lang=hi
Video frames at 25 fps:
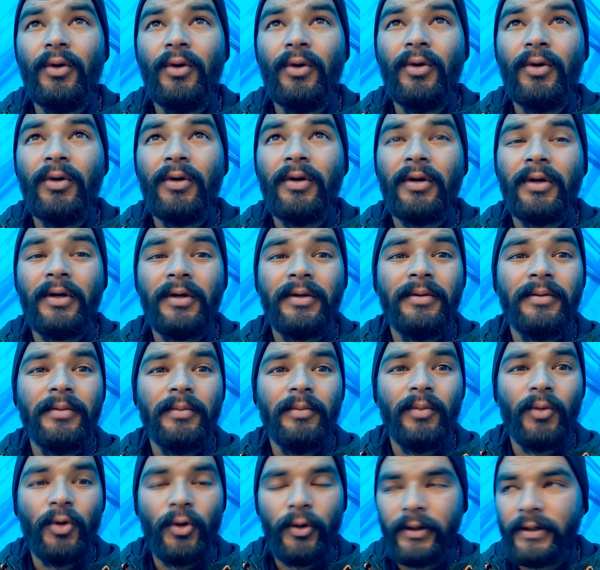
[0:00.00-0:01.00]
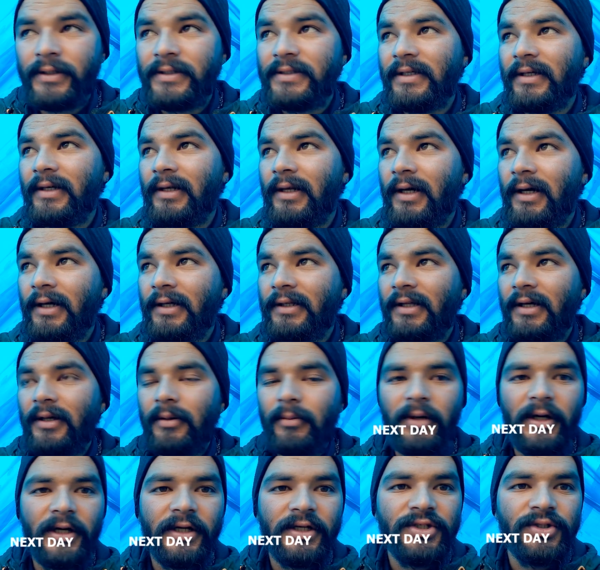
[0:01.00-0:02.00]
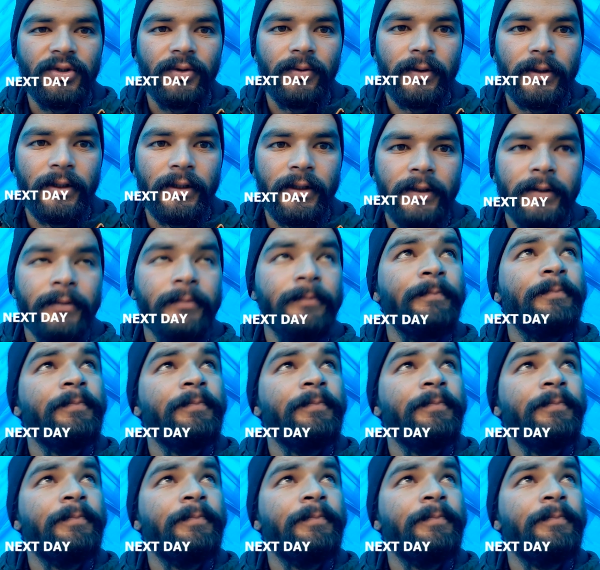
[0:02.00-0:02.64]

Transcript: और मॉर्निंग से लगातार बारिश हो रही है